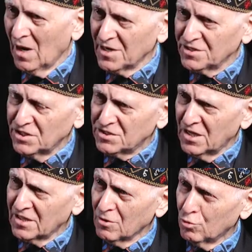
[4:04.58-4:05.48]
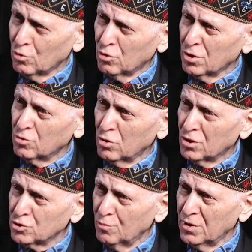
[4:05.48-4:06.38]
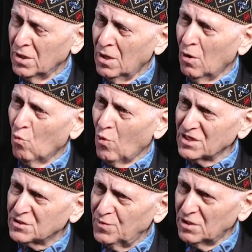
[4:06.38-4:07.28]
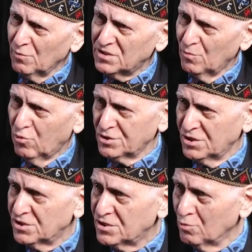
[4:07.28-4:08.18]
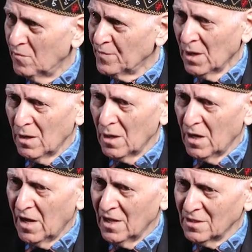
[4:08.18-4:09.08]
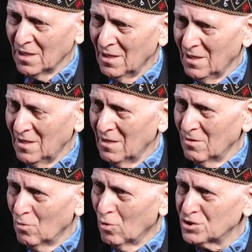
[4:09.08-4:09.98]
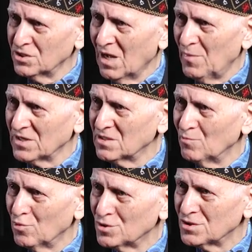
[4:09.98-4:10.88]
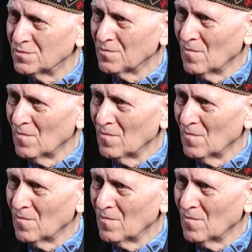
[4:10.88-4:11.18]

а родители для того только, только чтобы воспитывать и больше ничего. И это очень опасный путь.